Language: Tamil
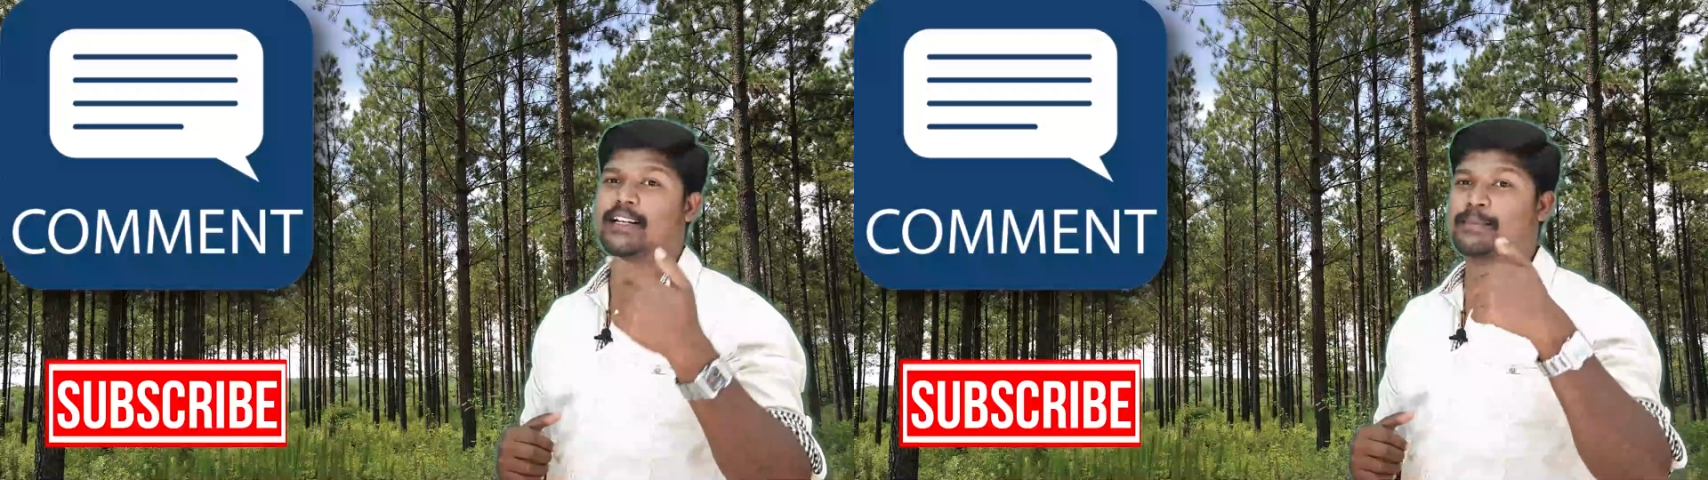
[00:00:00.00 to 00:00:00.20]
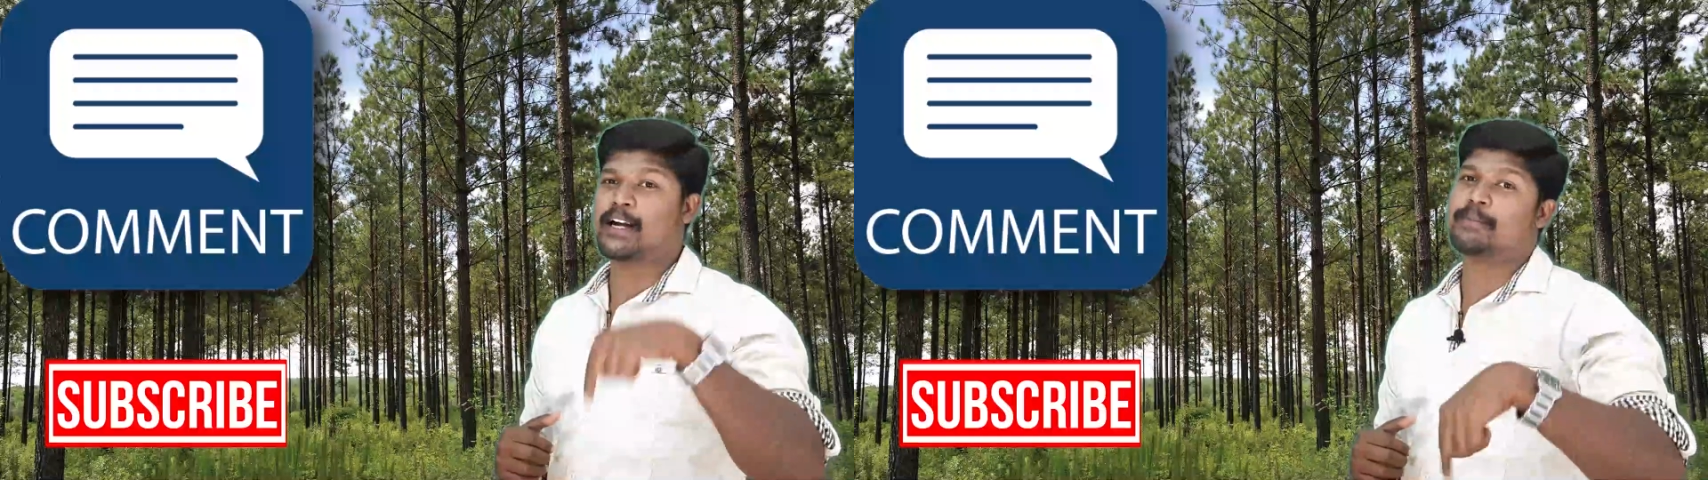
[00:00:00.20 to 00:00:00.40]

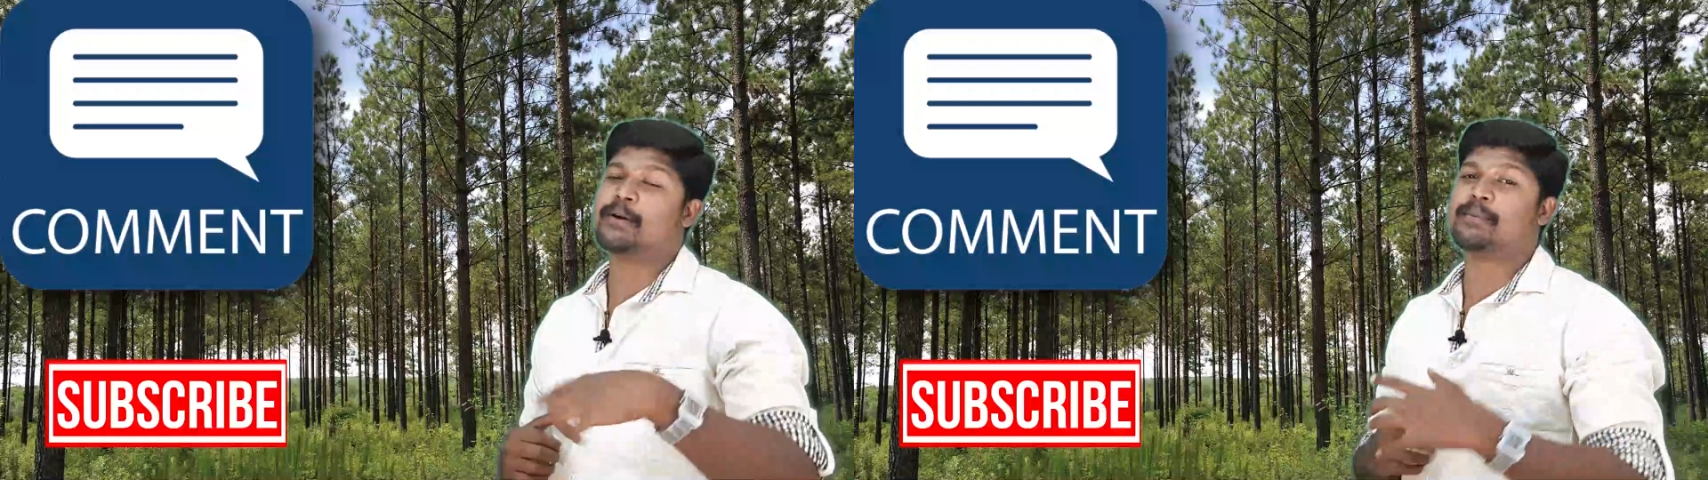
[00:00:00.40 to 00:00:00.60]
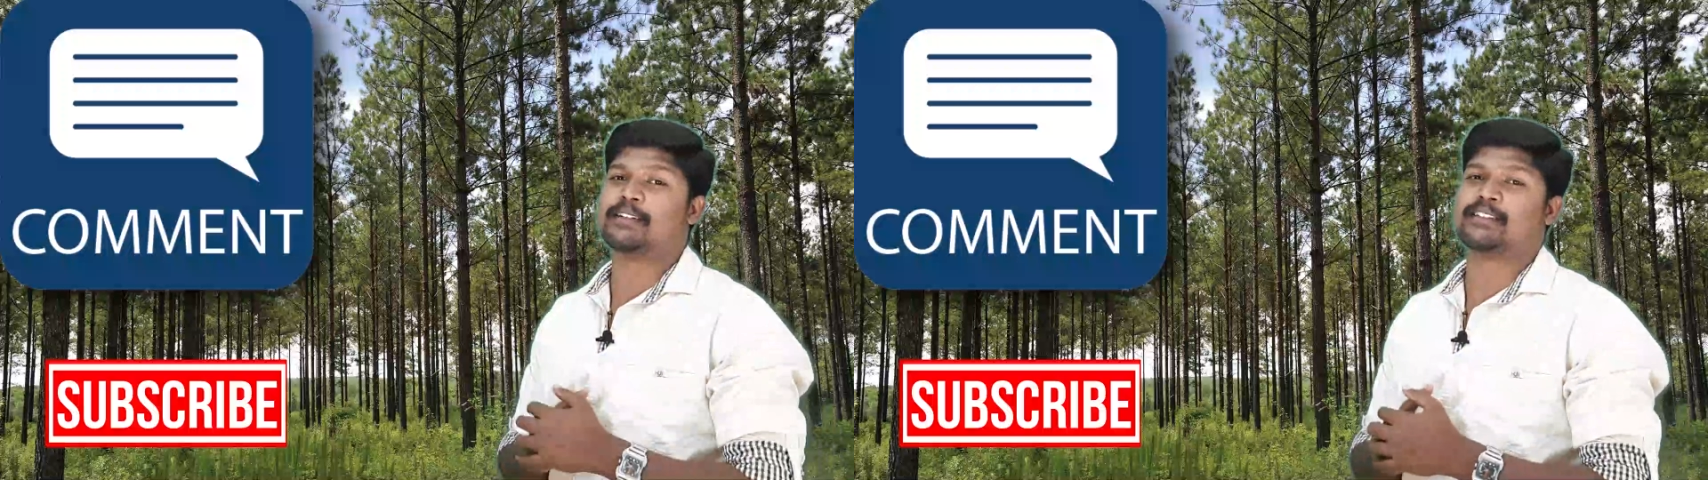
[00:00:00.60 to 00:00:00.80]
நம்ம
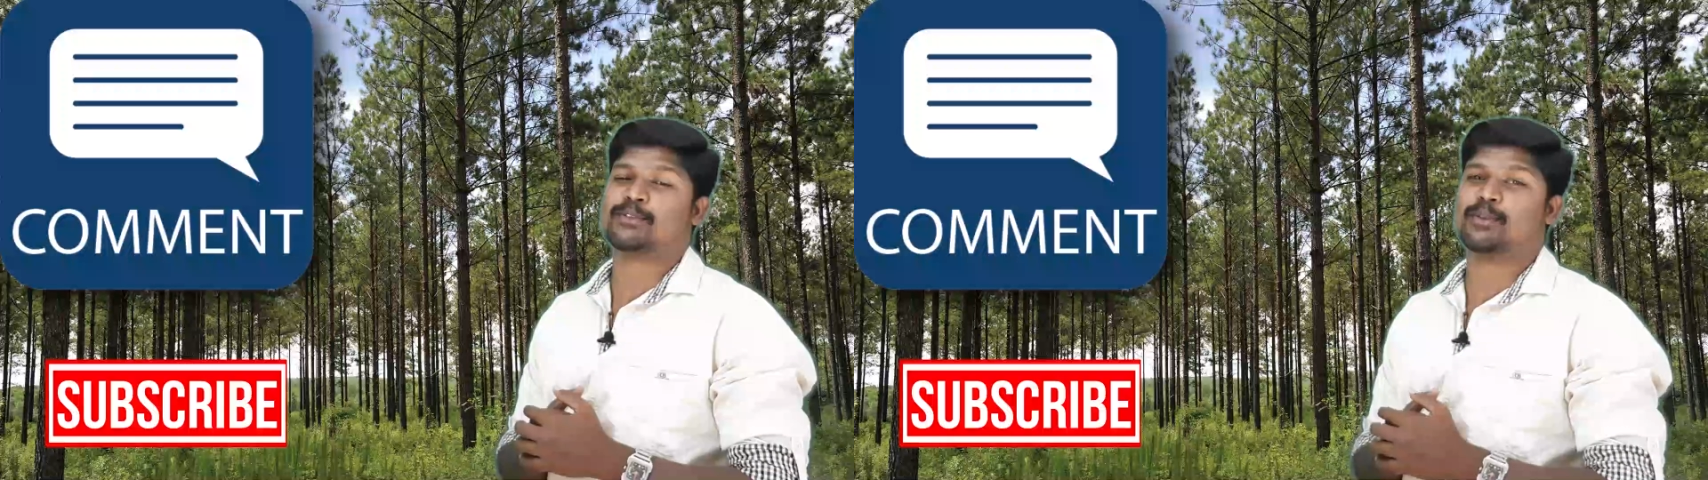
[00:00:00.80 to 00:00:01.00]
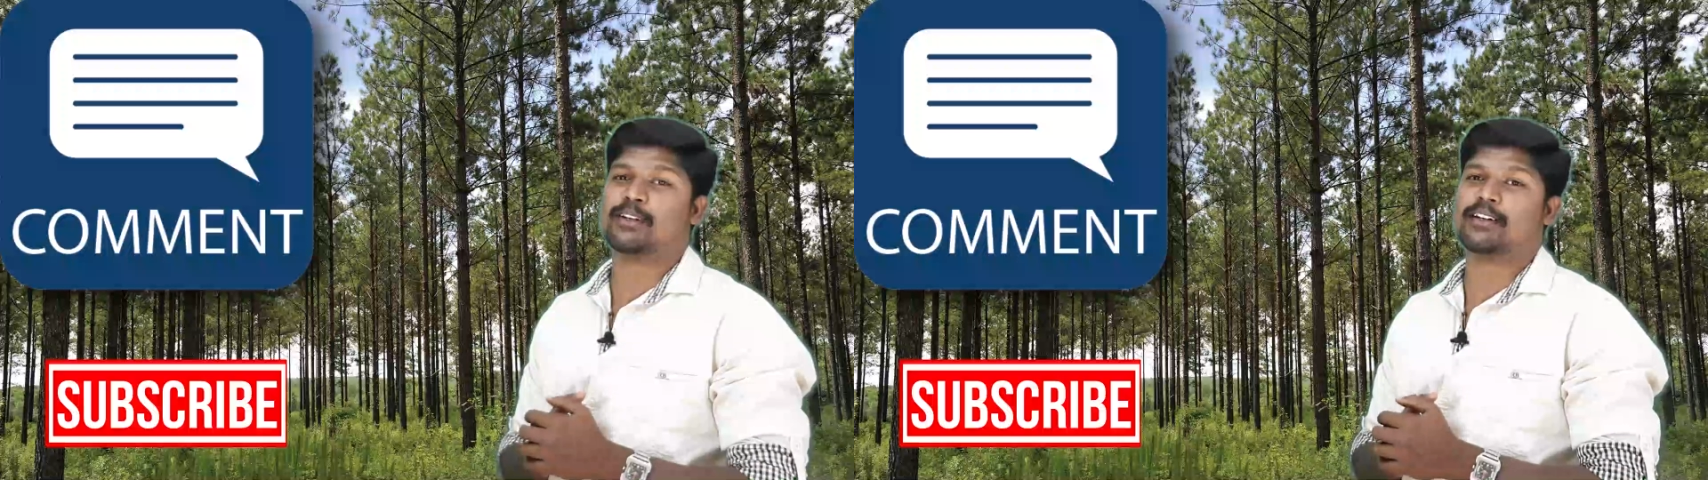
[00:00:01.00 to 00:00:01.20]
கமெண்ட்
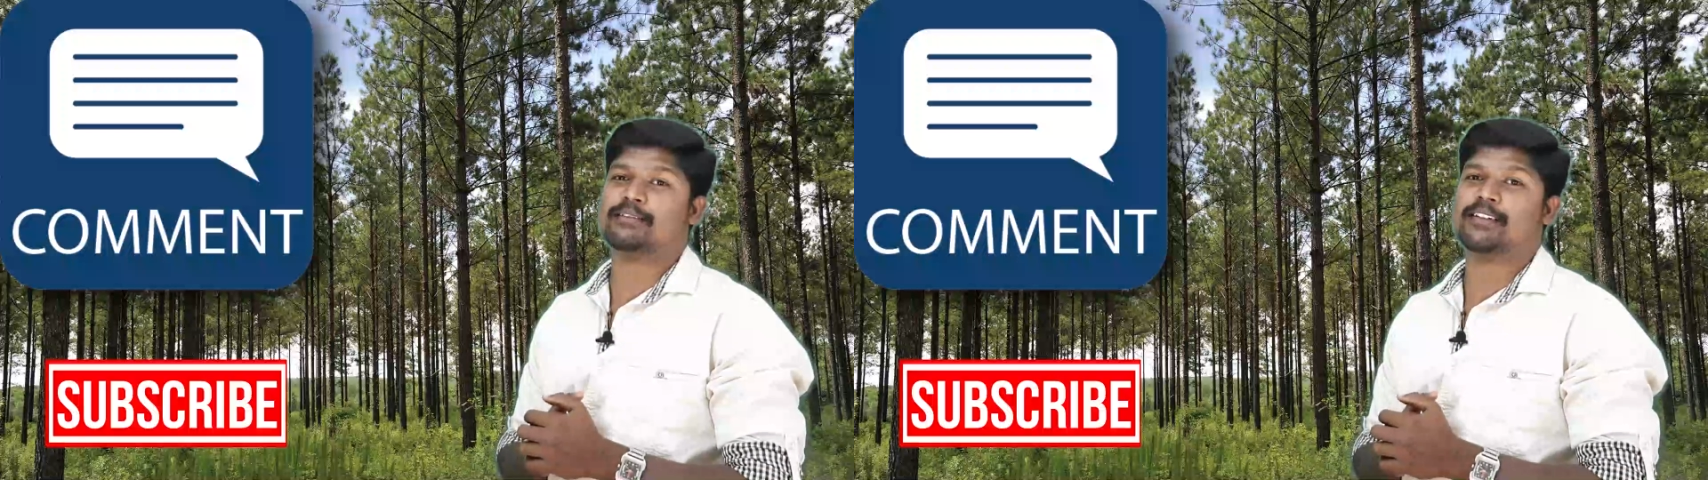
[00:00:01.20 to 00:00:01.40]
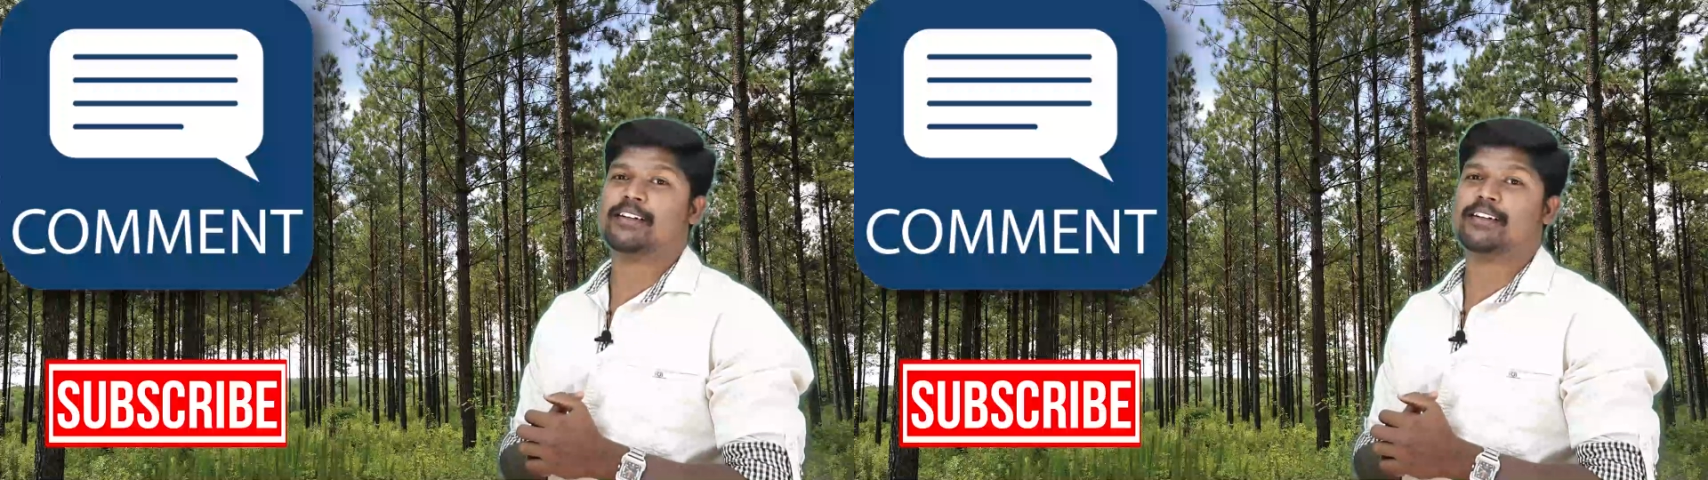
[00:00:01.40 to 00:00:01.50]
பாக்ஸில் சொல்லுங்கள்